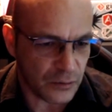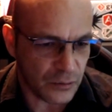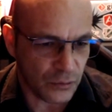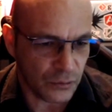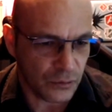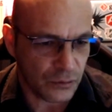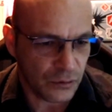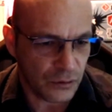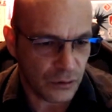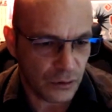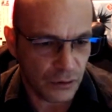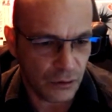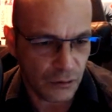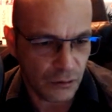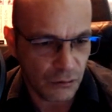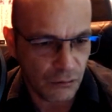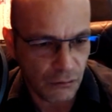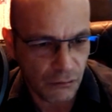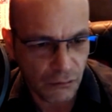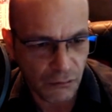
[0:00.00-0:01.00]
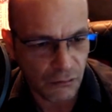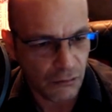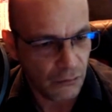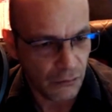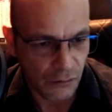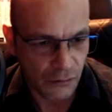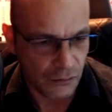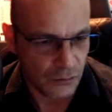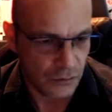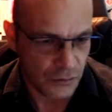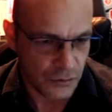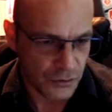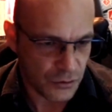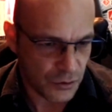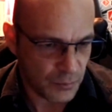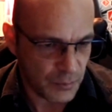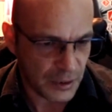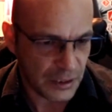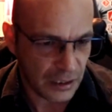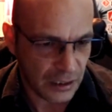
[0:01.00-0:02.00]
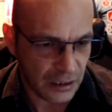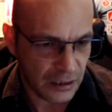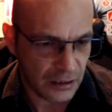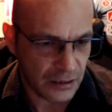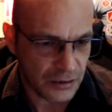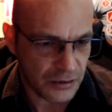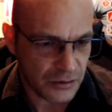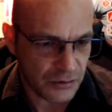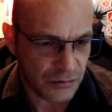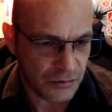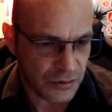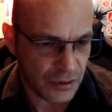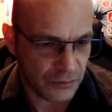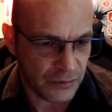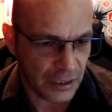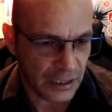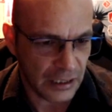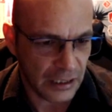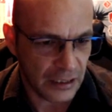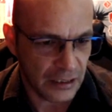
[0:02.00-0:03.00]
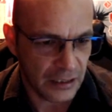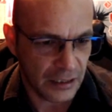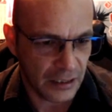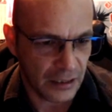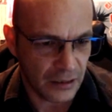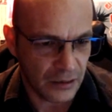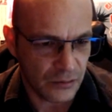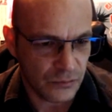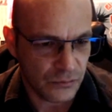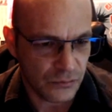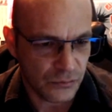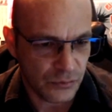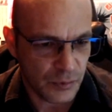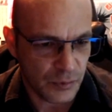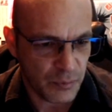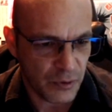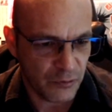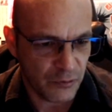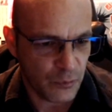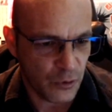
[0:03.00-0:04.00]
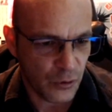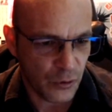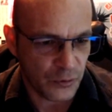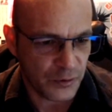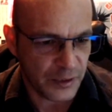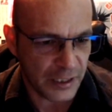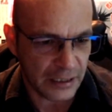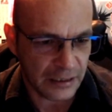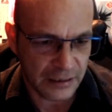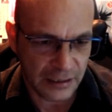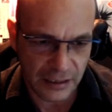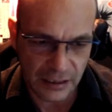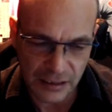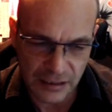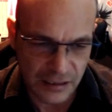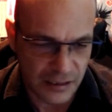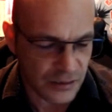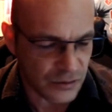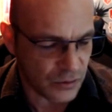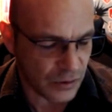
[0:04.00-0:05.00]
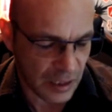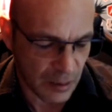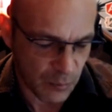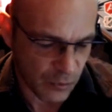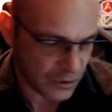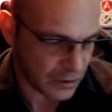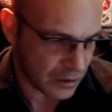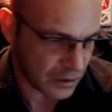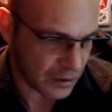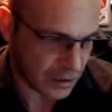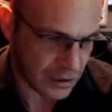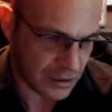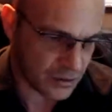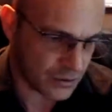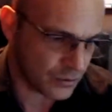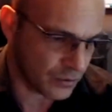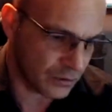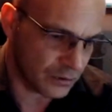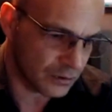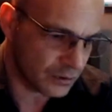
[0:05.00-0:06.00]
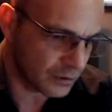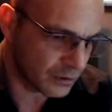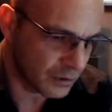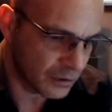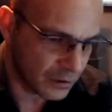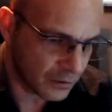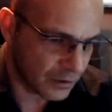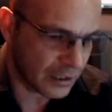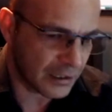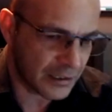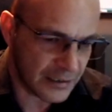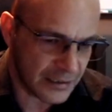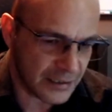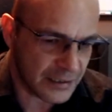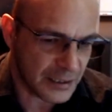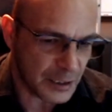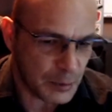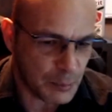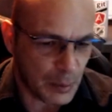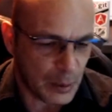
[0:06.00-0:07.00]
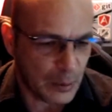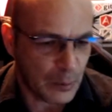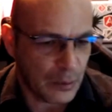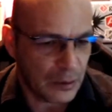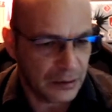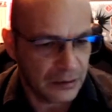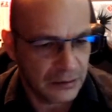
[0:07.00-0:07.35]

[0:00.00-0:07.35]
Donc. Euh, je mettrai, je t'enverrai les liens. Ils peuvent me contacter s'ils ont la moindre question. Euh, voilà, qu'ils n'hésitent pas. Quoi.